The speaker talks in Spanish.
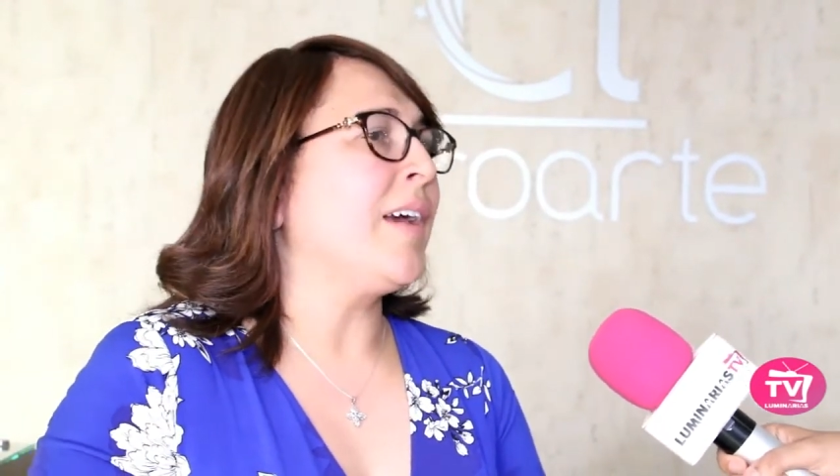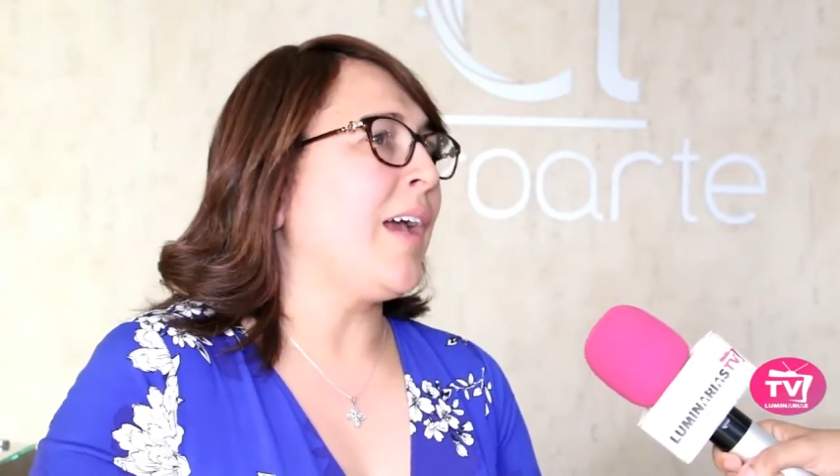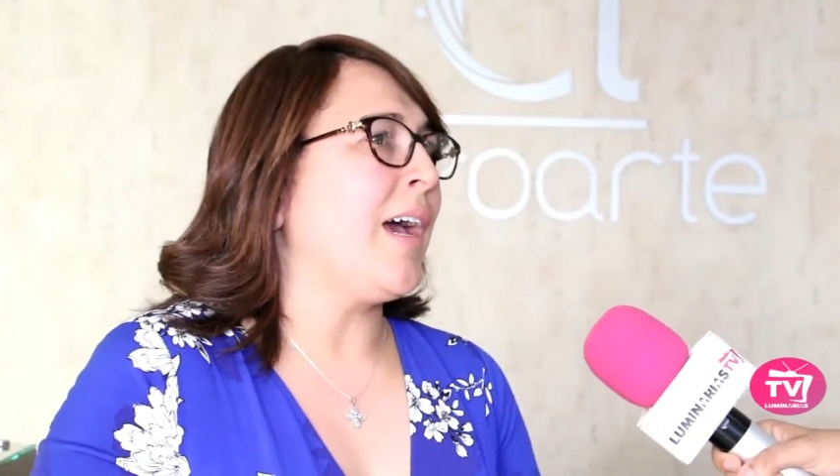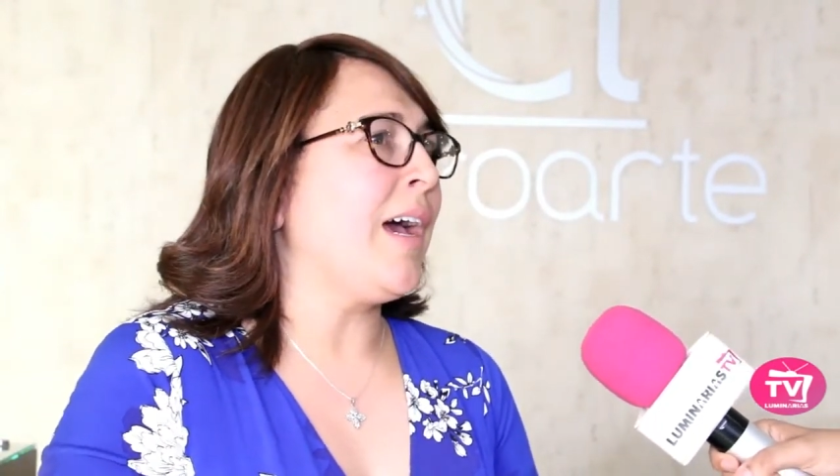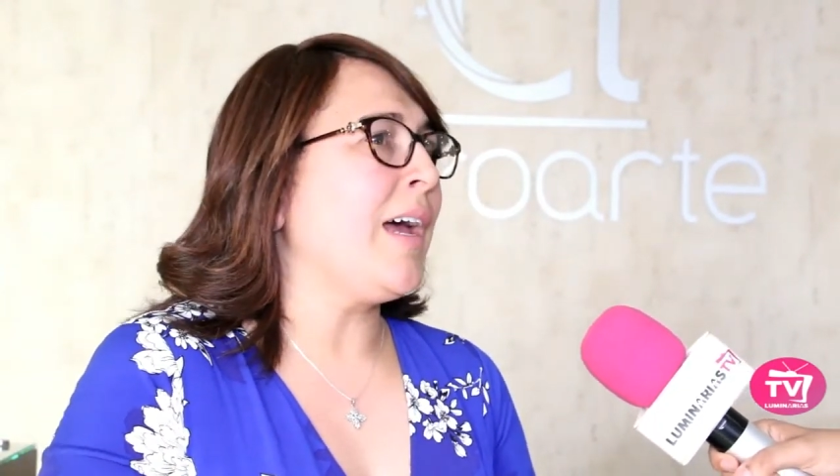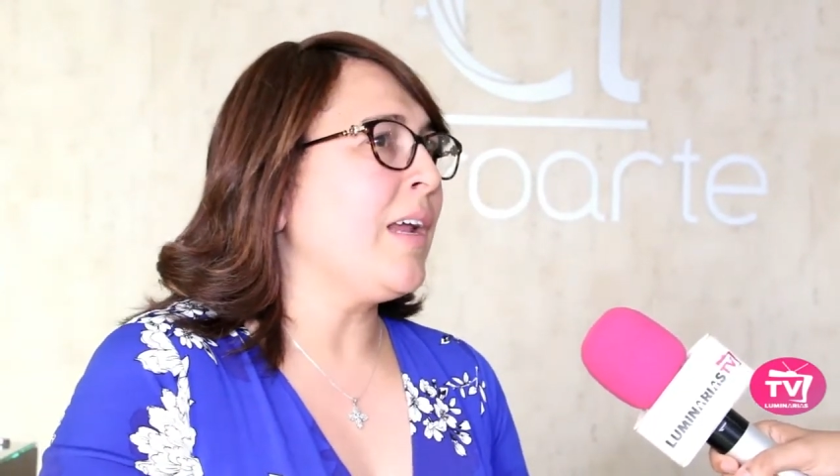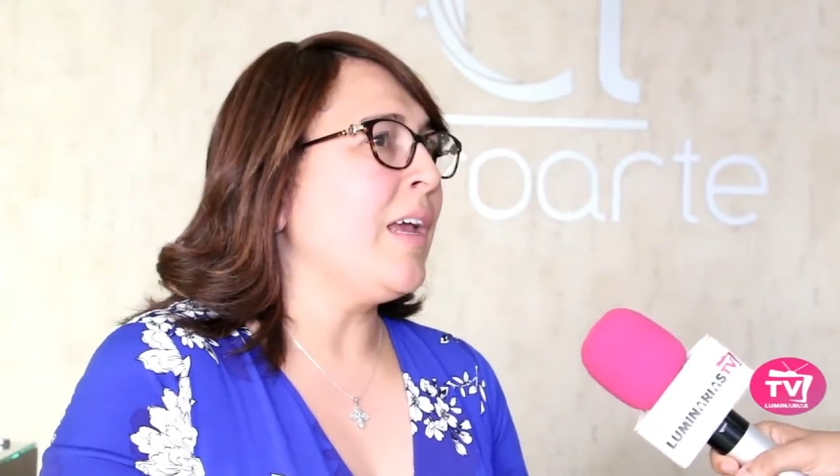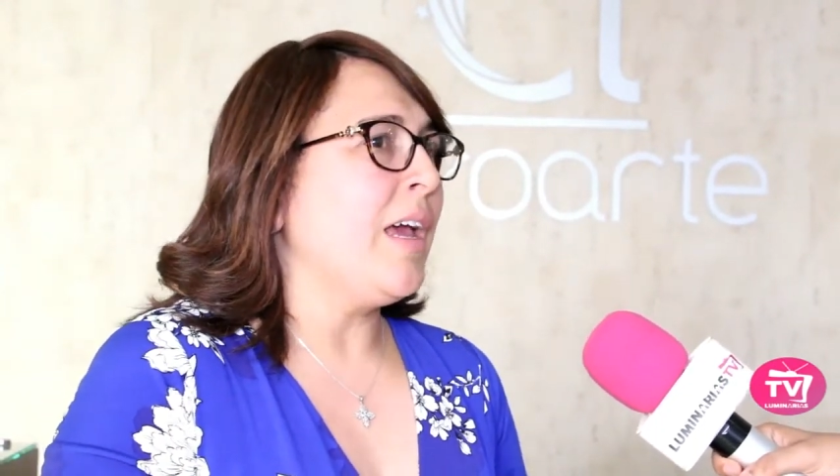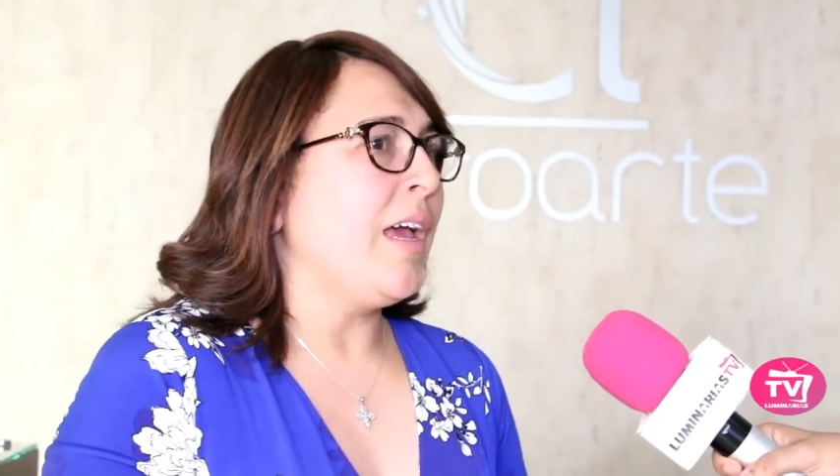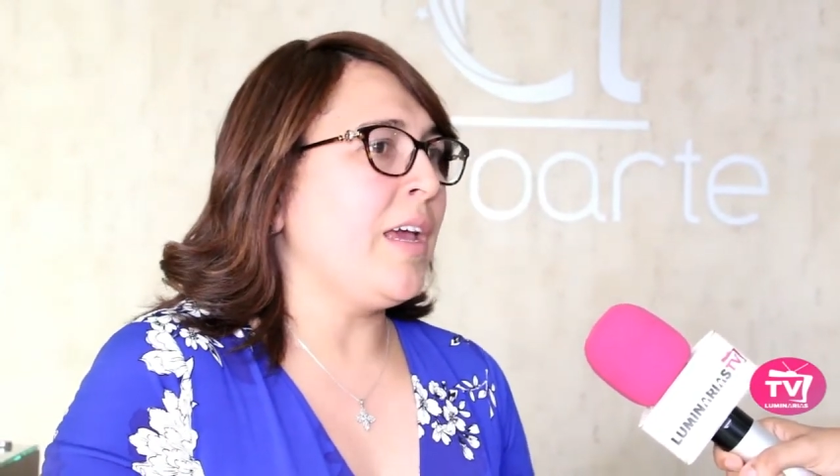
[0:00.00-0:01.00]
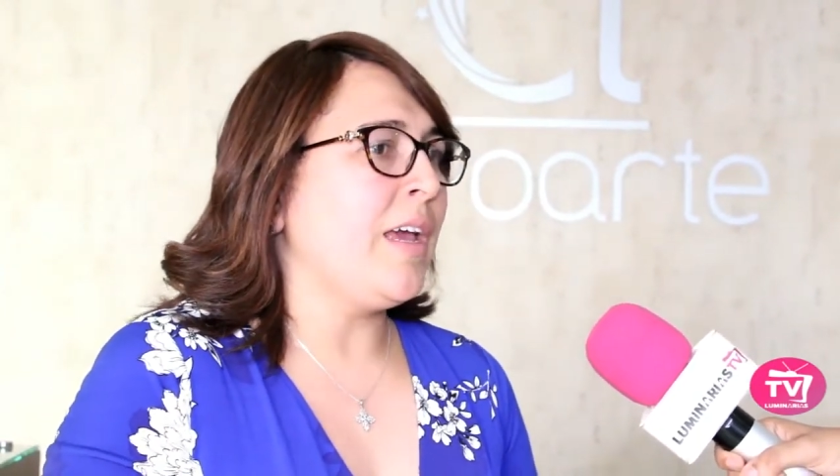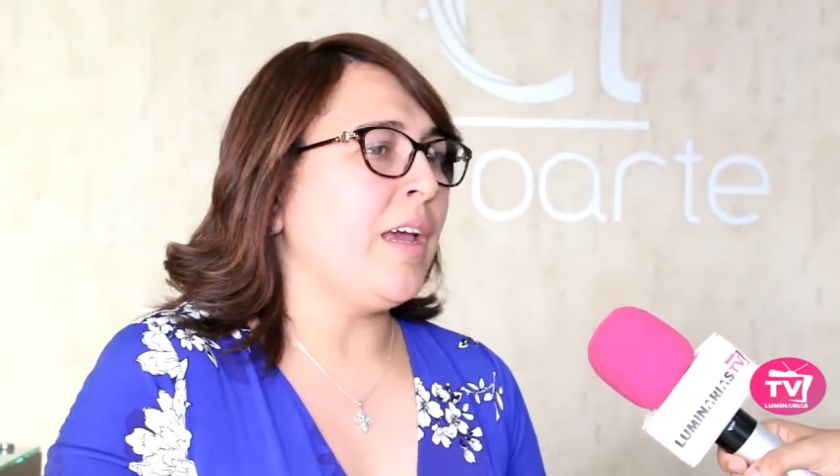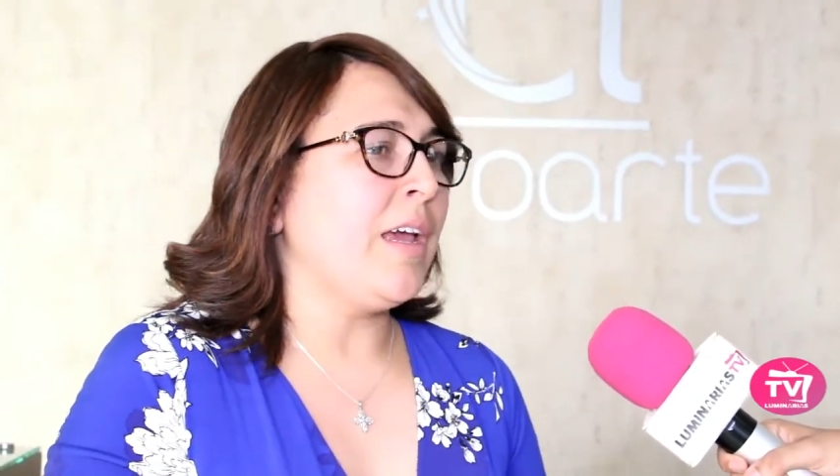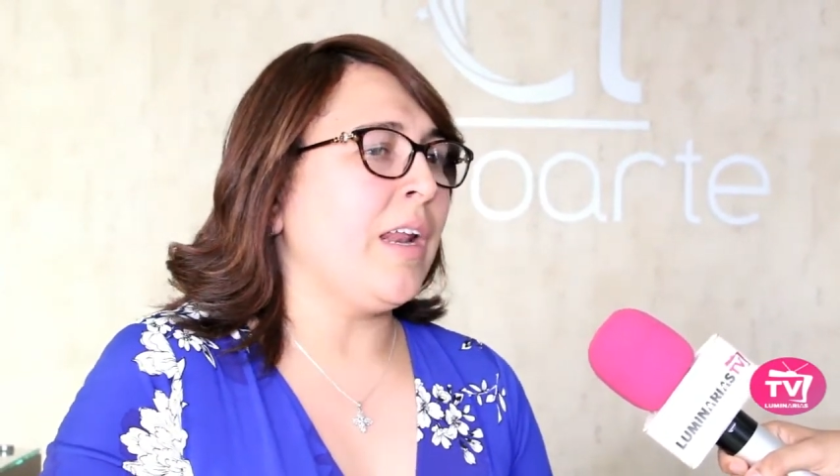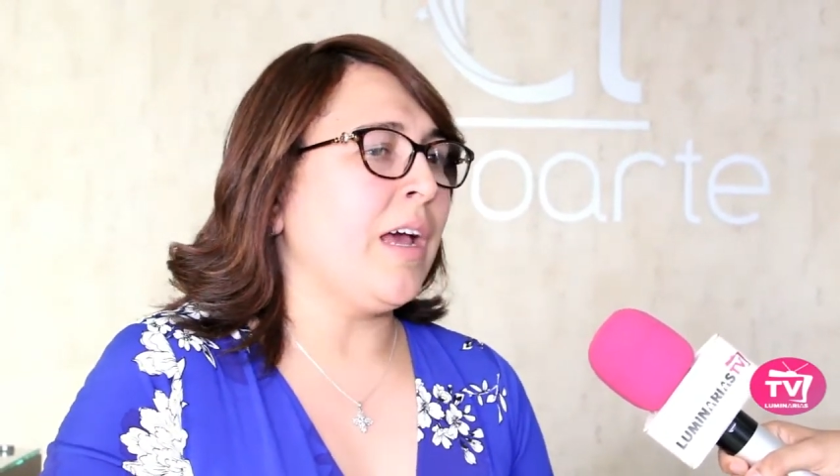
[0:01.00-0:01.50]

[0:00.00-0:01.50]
sacar eh,